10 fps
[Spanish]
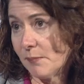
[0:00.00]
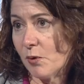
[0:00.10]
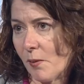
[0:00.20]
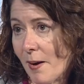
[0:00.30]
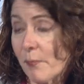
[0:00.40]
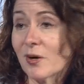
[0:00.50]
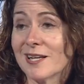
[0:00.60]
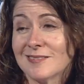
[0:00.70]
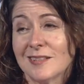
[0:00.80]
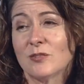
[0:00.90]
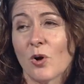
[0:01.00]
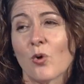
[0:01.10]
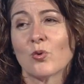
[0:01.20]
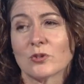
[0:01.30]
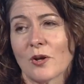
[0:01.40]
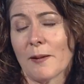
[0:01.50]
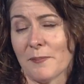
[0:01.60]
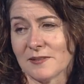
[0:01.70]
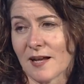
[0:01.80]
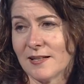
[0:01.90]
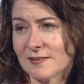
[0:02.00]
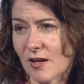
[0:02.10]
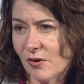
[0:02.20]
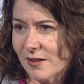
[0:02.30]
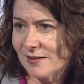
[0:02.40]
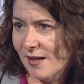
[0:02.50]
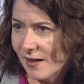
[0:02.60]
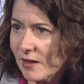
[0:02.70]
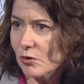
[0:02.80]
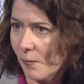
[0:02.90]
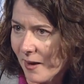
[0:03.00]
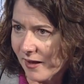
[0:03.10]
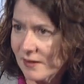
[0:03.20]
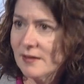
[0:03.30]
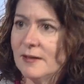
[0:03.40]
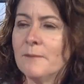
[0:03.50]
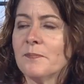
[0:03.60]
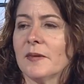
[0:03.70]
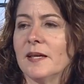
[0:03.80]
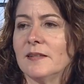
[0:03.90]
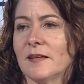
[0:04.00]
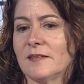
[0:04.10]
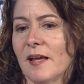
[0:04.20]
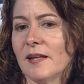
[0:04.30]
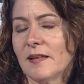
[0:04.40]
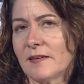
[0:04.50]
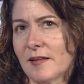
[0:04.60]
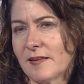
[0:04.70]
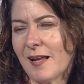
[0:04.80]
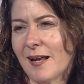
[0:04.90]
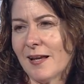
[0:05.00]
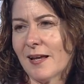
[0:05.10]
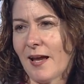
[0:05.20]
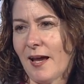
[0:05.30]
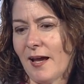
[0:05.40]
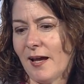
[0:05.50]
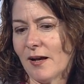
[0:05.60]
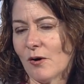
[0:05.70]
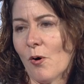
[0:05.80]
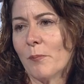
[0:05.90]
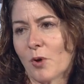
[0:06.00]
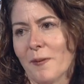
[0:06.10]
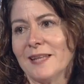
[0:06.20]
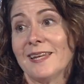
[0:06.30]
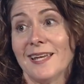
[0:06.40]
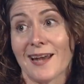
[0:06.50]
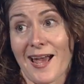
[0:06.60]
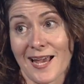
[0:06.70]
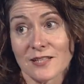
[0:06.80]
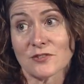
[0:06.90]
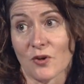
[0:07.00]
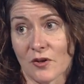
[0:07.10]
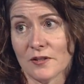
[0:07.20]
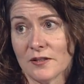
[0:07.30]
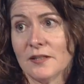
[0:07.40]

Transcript: diploma, porque sí son cursos especializados que tienen que tomar y se, se tienen que comprometer a eso.